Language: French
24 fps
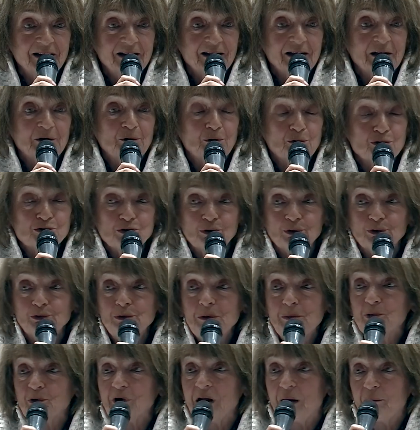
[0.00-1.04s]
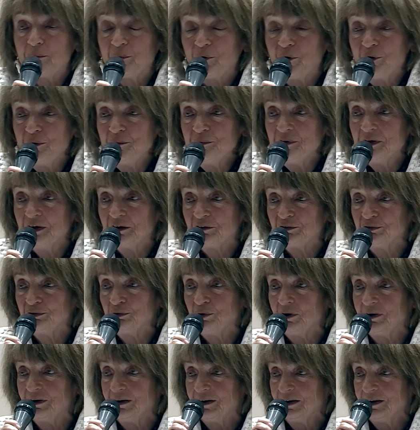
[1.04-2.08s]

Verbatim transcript: et qu'aujourd'hui, pour la première fois